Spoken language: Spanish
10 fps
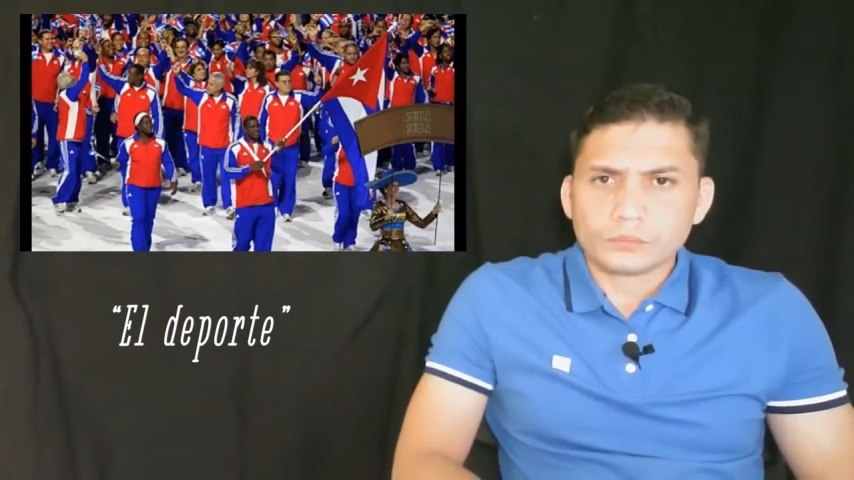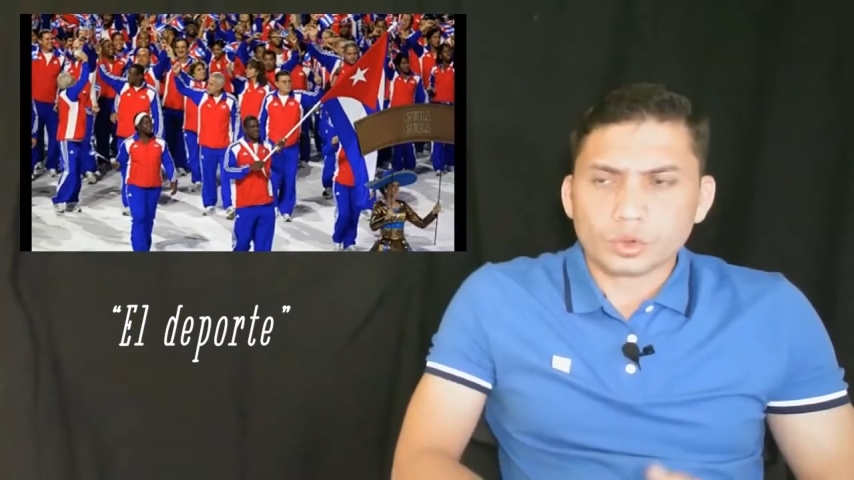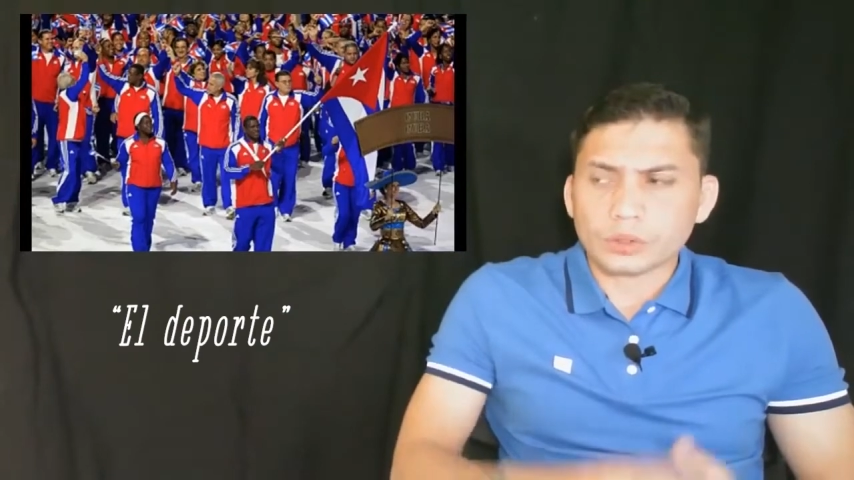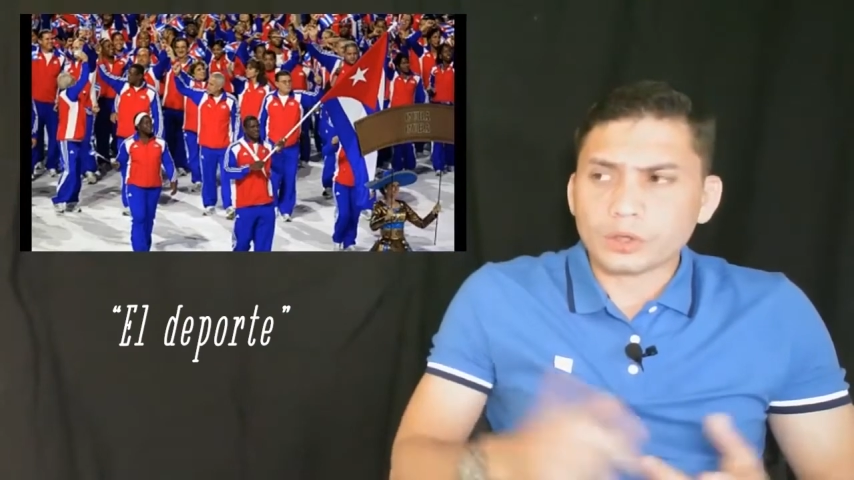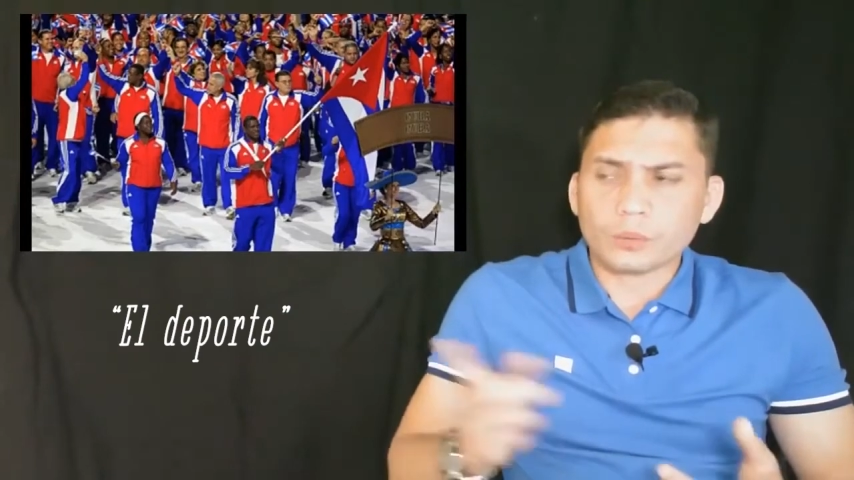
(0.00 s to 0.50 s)

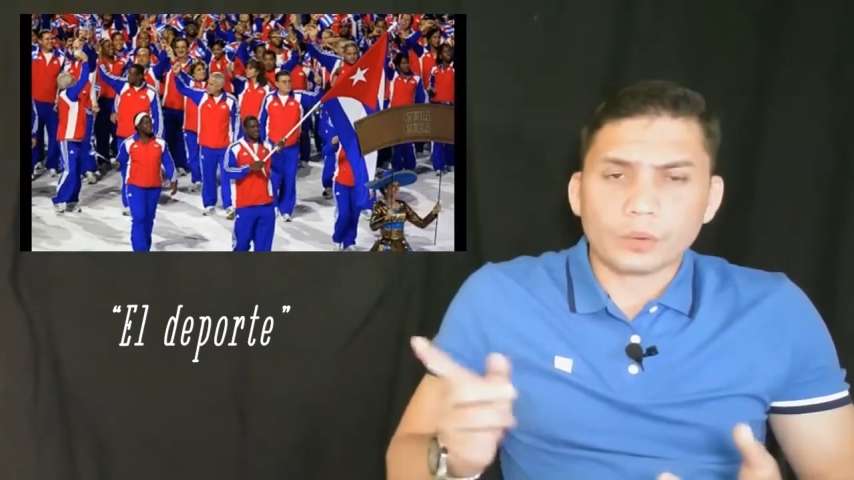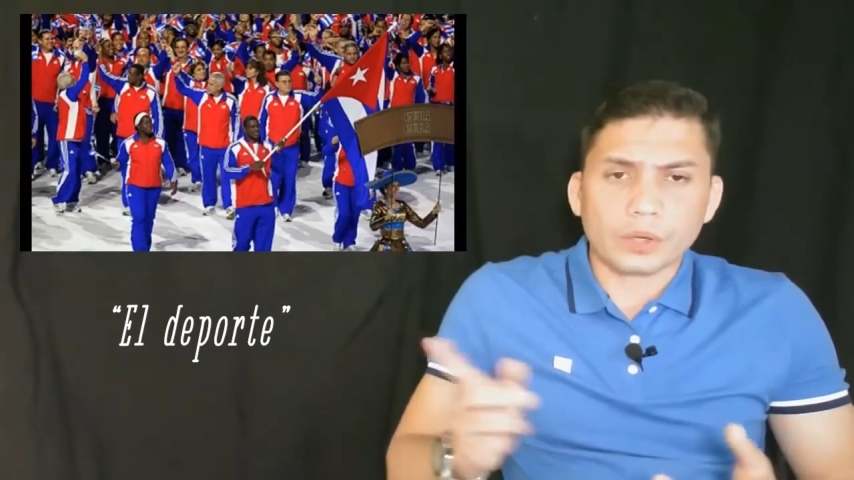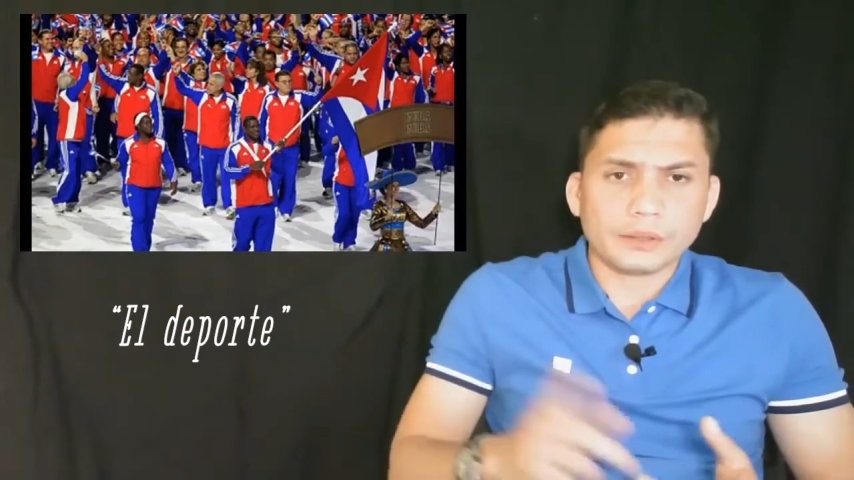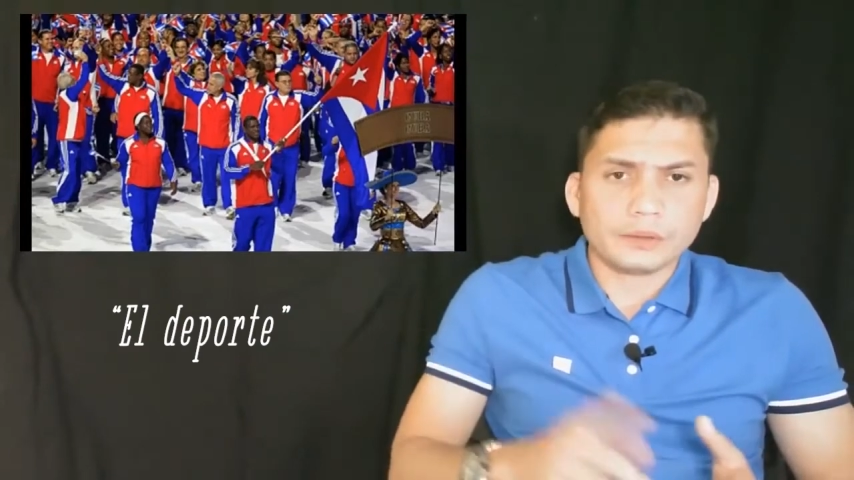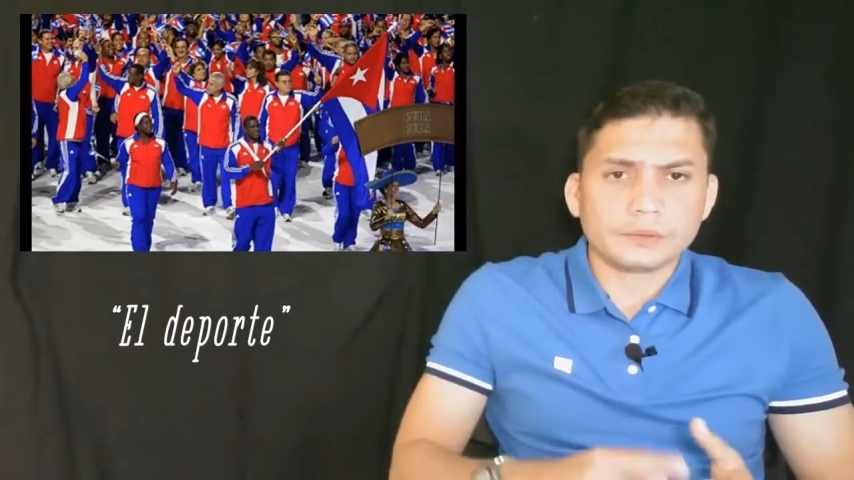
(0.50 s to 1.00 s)
Yo tengo por
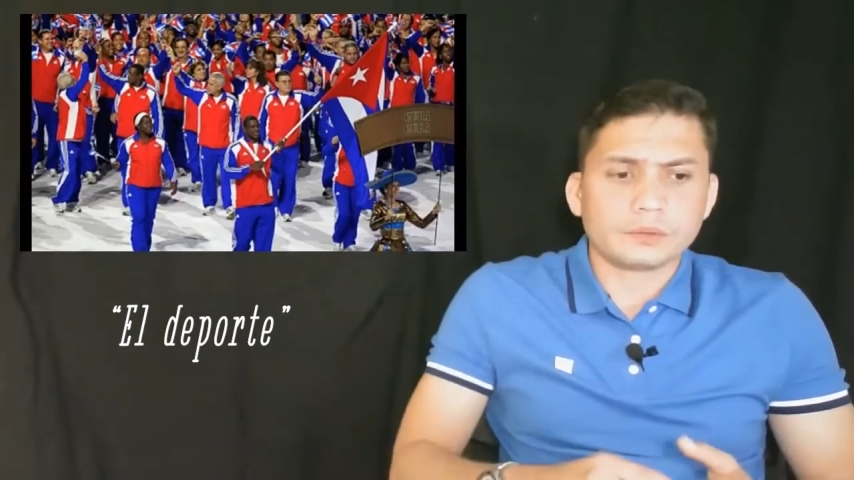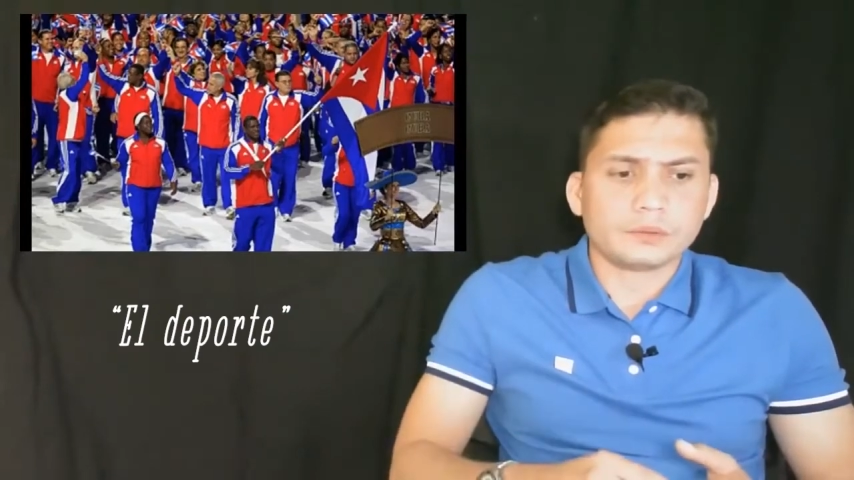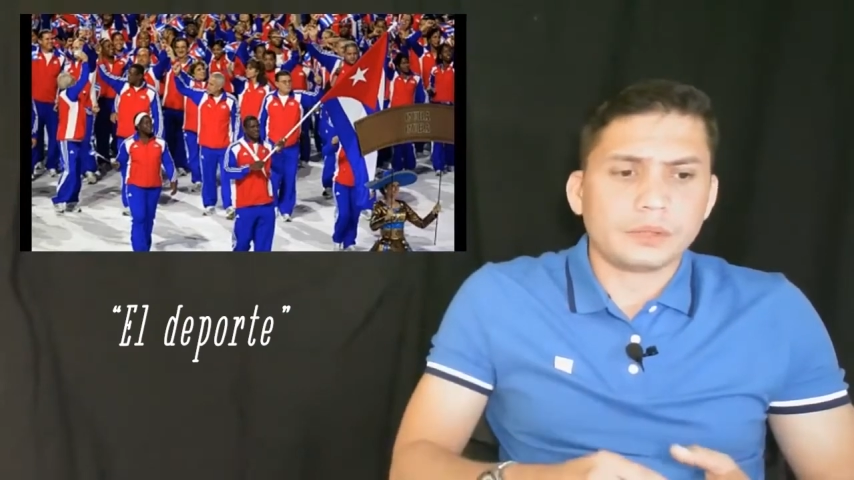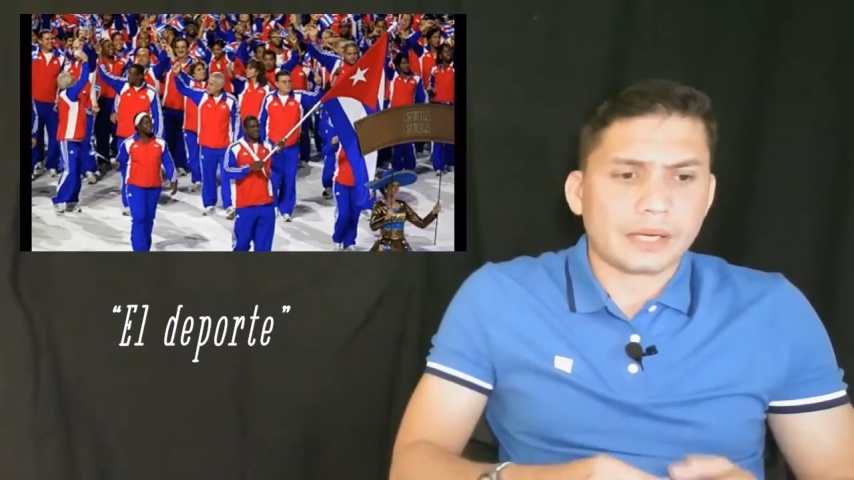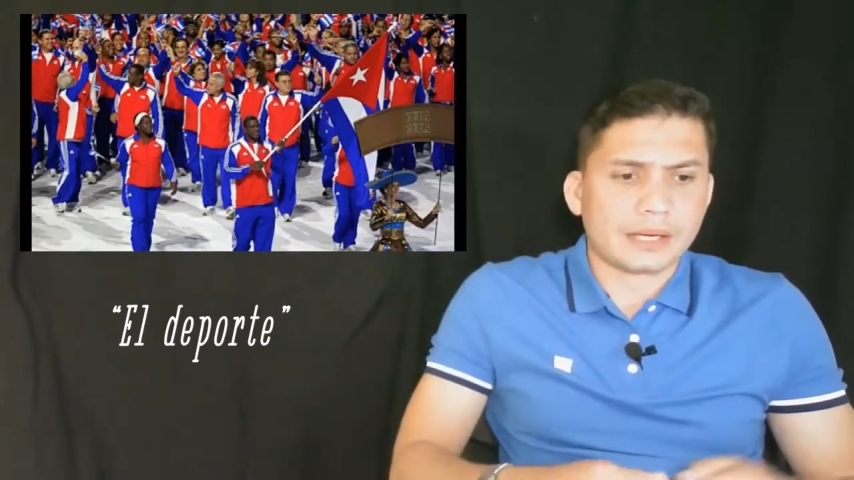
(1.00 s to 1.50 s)
ahí las